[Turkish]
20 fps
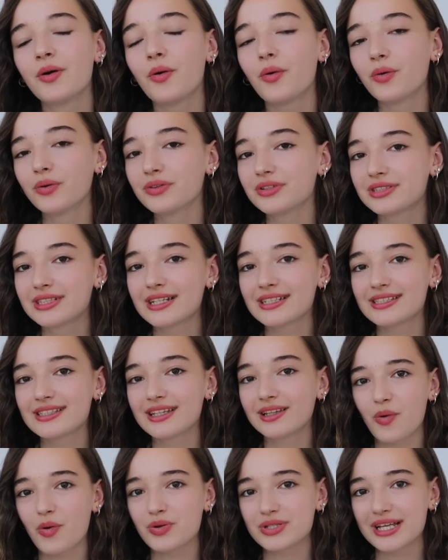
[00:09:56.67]
Onun içerisinde
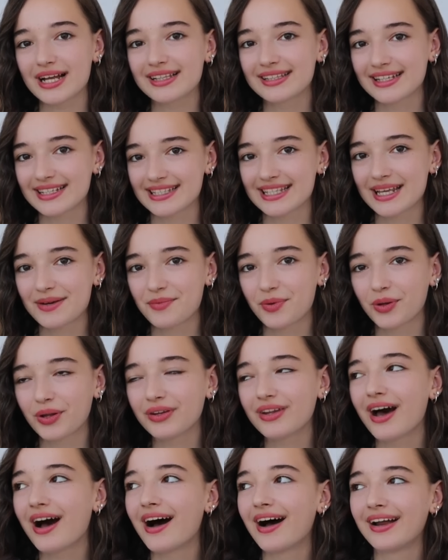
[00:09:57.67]
de özel tasarım olan
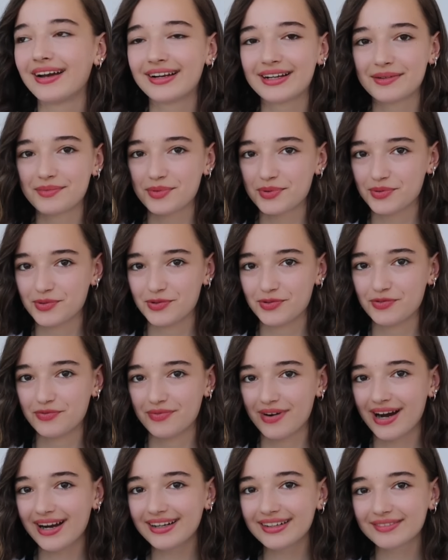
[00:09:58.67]
harika bir ürün
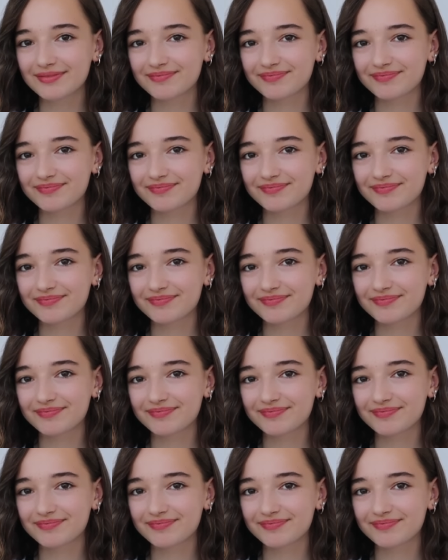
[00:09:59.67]
var.